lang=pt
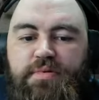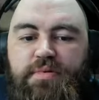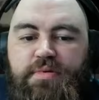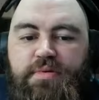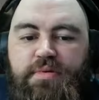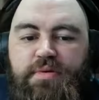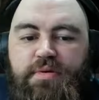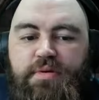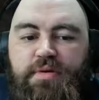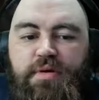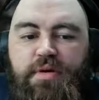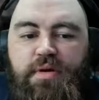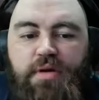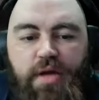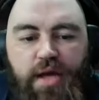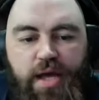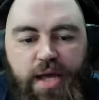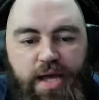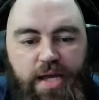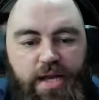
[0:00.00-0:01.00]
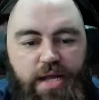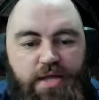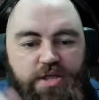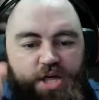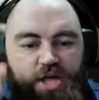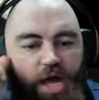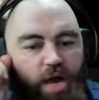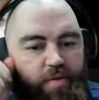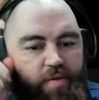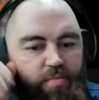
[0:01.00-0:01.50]
passa aqui não, como é que não é, era aqui?
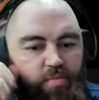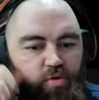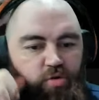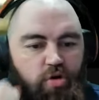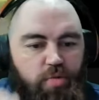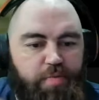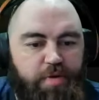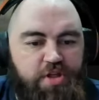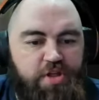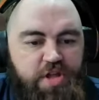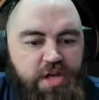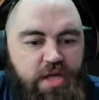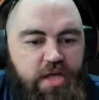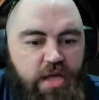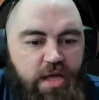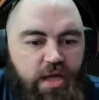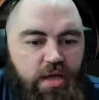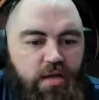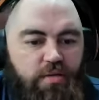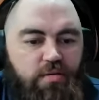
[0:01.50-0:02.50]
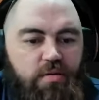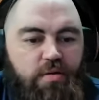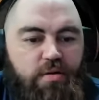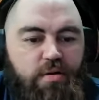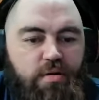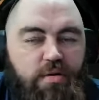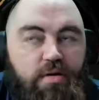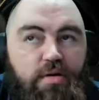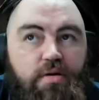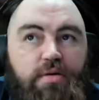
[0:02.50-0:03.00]
Era Jerry, mudou pra Chiquinho, pô.
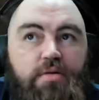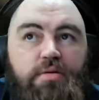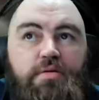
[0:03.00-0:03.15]
Pera